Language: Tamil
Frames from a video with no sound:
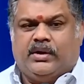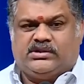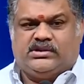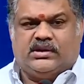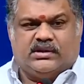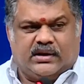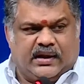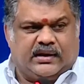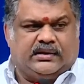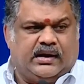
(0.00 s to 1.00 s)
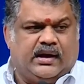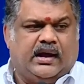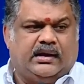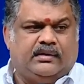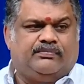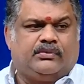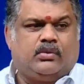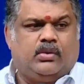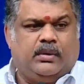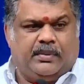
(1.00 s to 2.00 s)
முயற்சி என்ற நேரத்தில் நான்
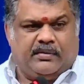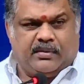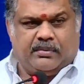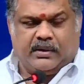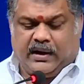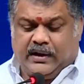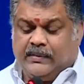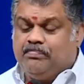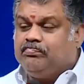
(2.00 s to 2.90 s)
குறிப்பிட விரும்புகிறேன்